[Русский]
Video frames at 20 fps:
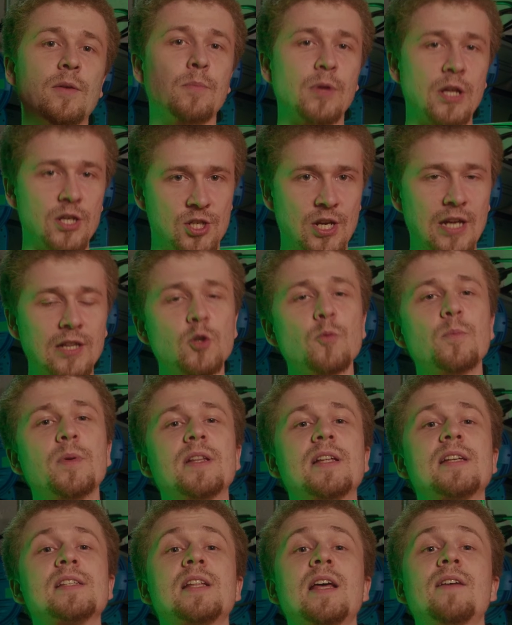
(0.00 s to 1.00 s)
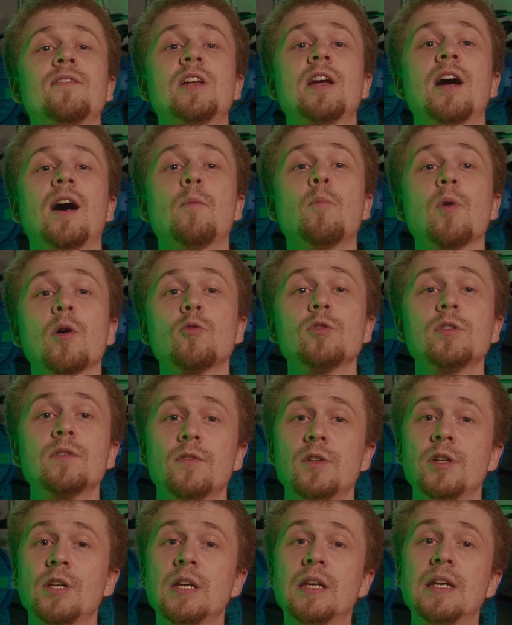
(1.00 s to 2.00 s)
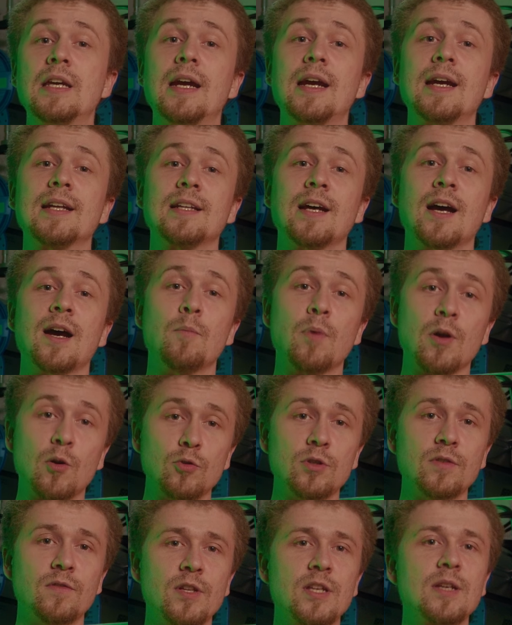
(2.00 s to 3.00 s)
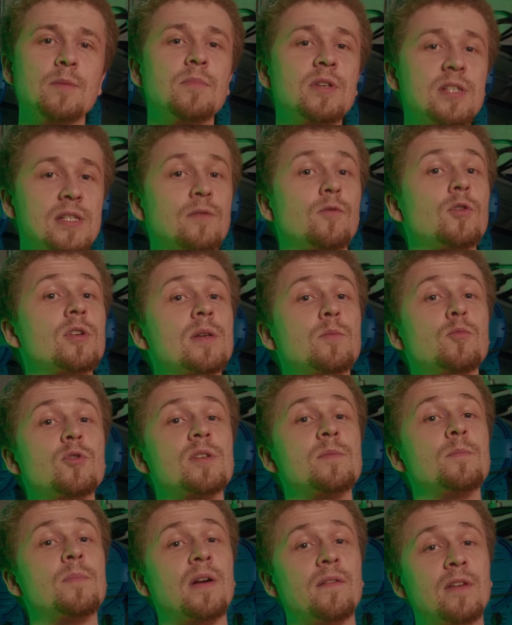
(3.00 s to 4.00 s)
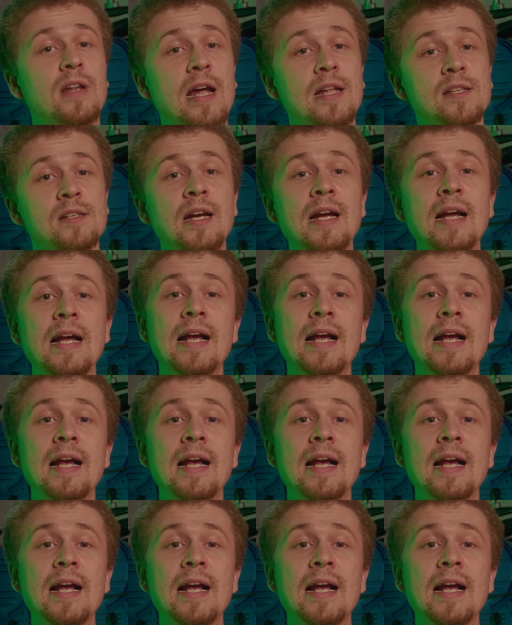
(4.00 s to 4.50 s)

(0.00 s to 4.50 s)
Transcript: площадку, предоставили оборудование, и это оборудование мы сегодня будем проверять.